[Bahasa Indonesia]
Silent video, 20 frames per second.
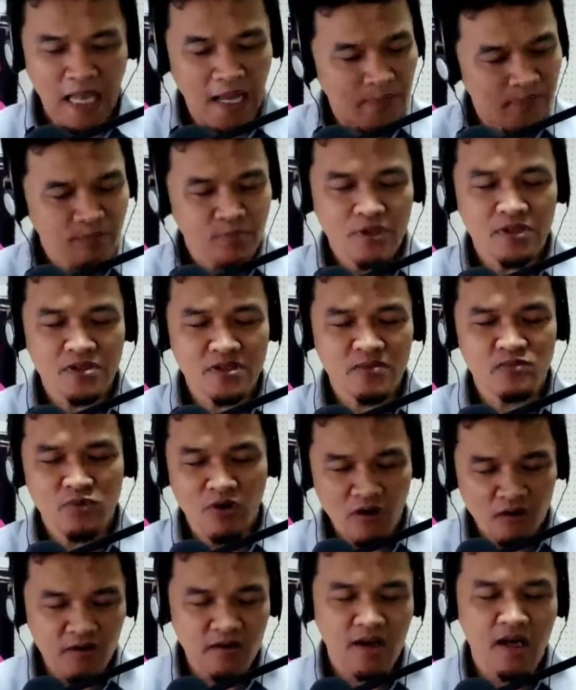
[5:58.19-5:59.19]
hampir
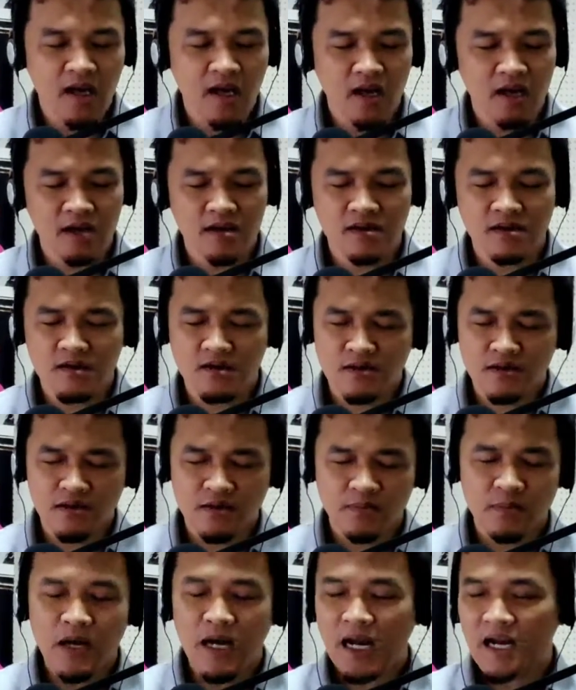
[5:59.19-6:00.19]
semua orang
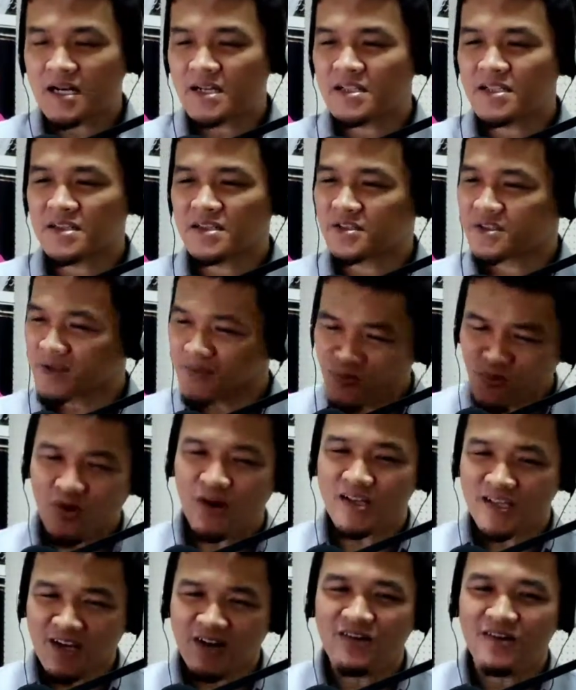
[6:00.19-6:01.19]
bahkan
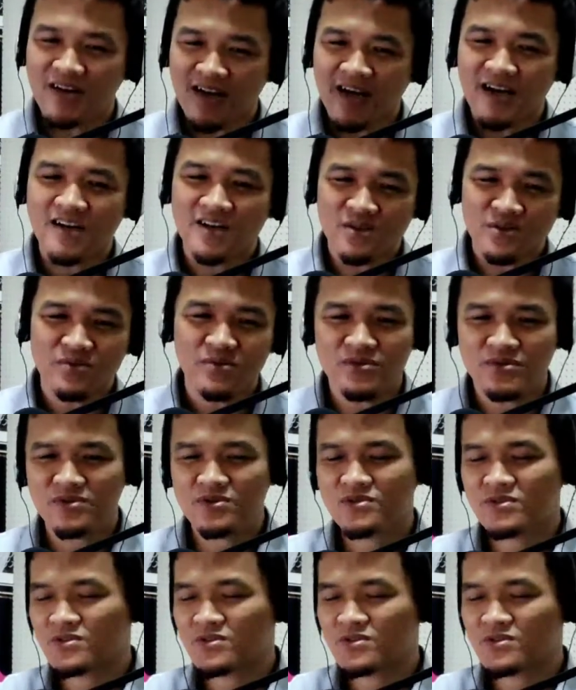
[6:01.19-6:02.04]
semuanya orang itu